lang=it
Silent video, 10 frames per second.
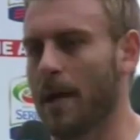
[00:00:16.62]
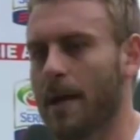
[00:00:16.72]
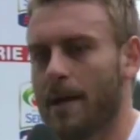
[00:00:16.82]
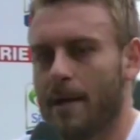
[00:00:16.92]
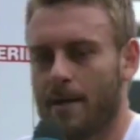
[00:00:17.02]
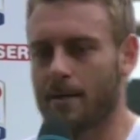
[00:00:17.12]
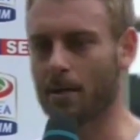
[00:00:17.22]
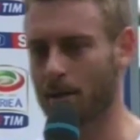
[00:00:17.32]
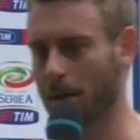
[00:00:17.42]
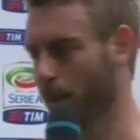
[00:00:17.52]
Beh,
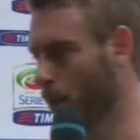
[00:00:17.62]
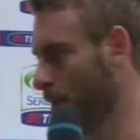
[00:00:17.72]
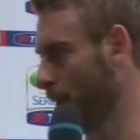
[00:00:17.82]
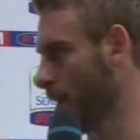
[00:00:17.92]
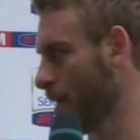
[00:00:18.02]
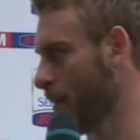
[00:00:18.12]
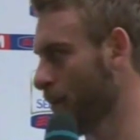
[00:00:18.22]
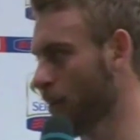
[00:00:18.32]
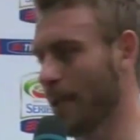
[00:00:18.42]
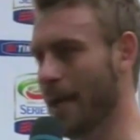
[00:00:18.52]
sono tre punti
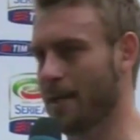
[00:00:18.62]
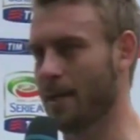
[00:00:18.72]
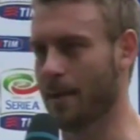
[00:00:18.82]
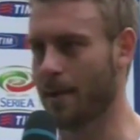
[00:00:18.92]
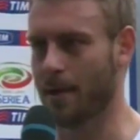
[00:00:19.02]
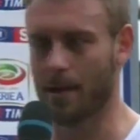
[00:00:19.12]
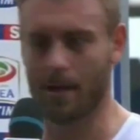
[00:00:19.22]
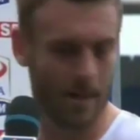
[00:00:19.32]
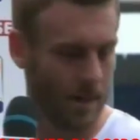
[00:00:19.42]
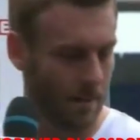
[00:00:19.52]
importanti per, per,
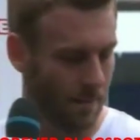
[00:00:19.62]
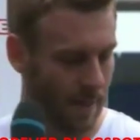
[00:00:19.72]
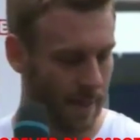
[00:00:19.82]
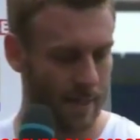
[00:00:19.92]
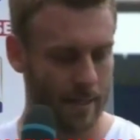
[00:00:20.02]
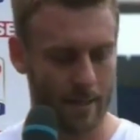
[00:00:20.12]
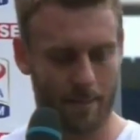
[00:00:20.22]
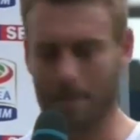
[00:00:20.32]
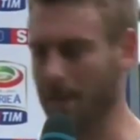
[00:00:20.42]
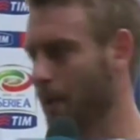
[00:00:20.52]

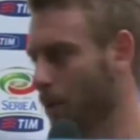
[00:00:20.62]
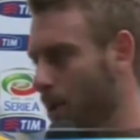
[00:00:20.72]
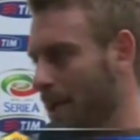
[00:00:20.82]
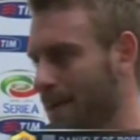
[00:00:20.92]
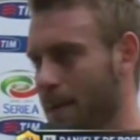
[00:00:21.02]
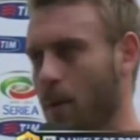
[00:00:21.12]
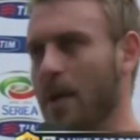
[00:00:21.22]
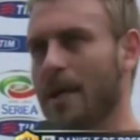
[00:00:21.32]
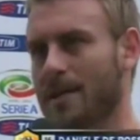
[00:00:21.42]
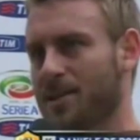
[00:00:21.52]
eh, per mille motivi, per
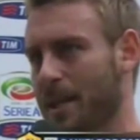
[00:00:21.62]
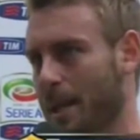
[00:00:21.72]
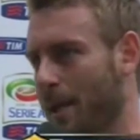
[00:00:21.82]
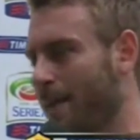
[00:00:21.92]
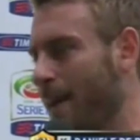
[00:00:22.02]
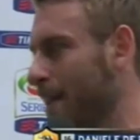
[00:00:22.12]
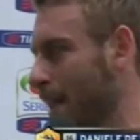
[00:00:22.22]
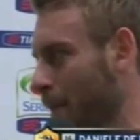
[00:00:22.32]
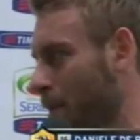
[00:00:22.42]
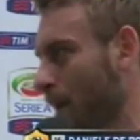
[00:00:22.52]
quelli che ci stanno
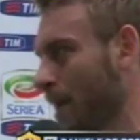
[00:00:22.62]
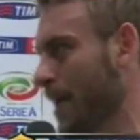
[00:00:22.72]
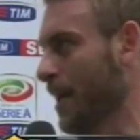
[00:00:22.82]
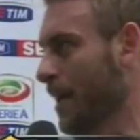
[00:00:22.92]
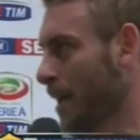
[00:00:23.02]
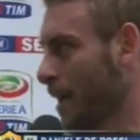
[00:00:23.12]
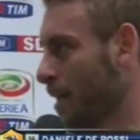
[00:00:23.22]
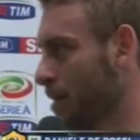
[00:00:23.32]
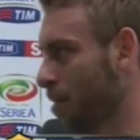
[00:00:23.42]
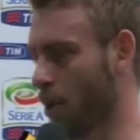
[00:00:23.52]
davanti, per quelli che
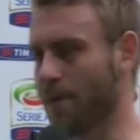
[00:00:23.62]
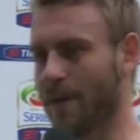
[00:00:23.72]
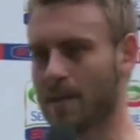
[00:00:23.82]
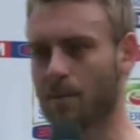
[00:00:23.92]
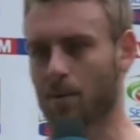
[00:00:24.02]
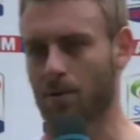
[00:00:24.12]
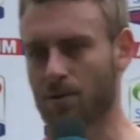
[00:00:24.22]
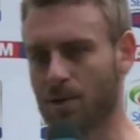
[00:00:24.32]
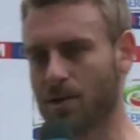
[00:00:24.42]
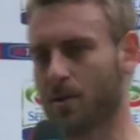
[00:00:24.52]
ci sono arrivati molto
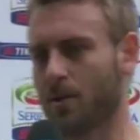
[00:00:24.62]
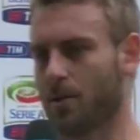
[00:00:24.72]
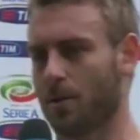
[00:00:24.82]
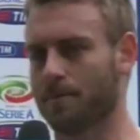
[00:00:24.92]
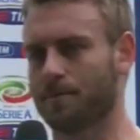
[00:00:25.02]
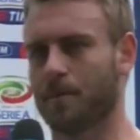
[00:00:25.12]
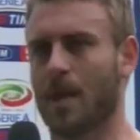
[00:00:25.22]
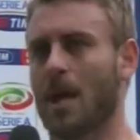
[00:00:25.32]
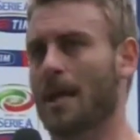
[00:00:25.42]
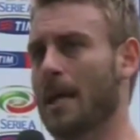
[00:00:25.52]
vicini sotto
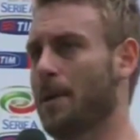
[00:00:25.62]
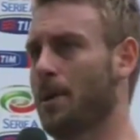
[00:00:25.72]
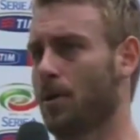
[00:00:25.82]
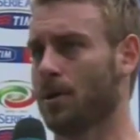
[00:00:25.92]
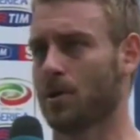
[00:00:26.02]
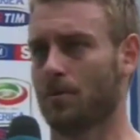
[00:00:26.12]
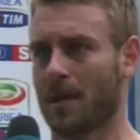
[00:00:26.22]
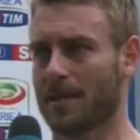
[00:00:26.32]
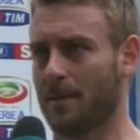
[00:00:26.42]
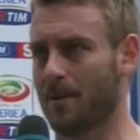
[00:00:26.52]
e anche per noi,
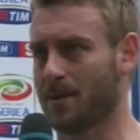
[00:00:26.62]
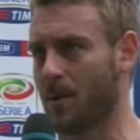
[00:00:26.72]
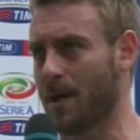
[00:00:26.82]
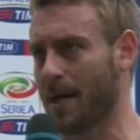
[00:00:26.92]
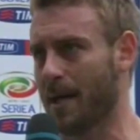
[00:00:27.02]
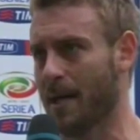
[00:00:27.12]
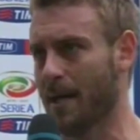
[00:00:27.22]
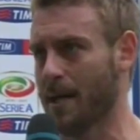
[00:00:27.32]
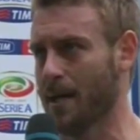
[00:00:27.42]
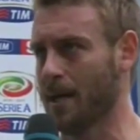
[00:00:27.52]
insomma, che siamo una squadra che